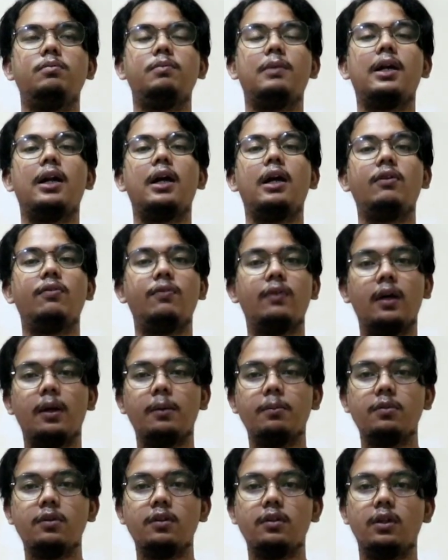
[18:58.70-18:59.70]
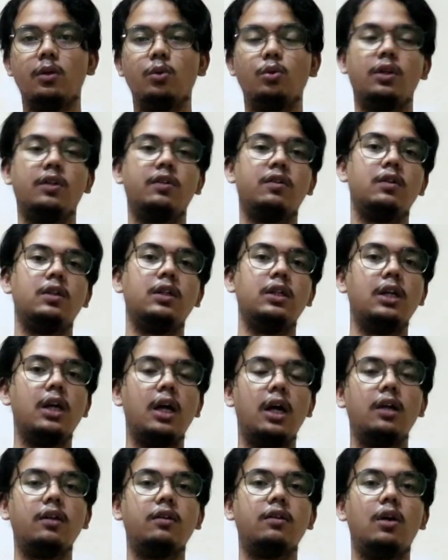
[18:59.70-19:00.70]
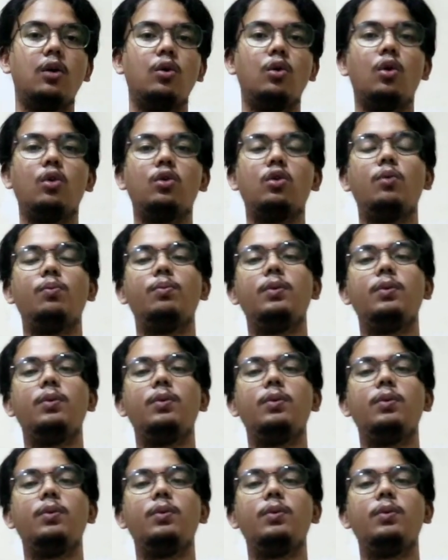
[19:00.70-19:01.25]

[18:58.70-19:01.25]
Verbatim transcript: para FMs yang udah setia selalu nonton